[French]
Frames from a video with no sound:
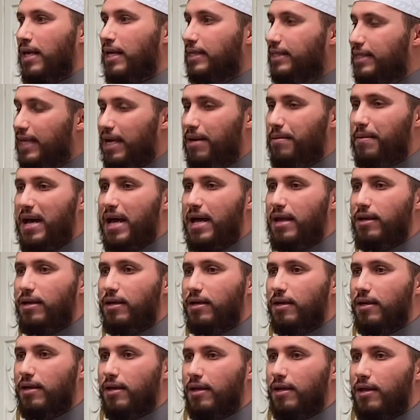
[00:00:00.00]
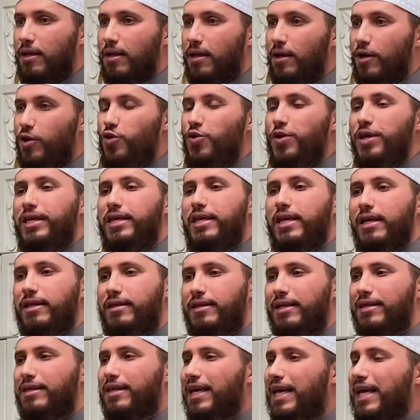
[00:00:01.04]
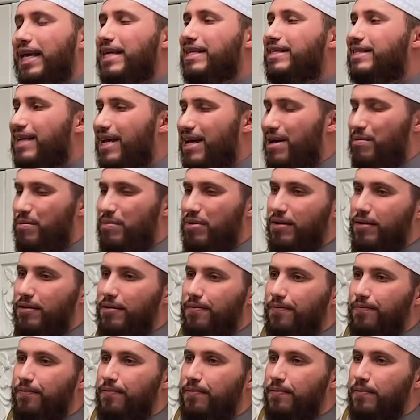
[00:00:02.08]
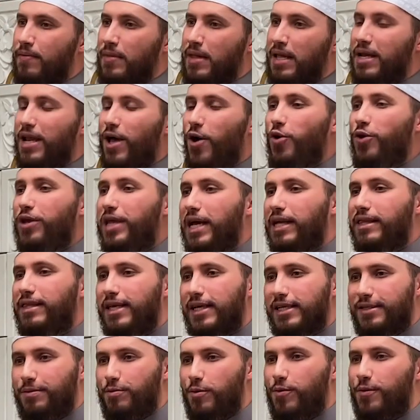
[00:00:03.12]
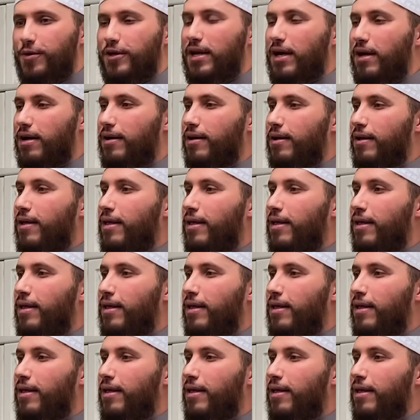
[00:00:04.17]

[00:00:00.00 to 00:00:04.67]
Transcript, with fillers: سلمان lui qui était très humble l'a regardé à ce moment-là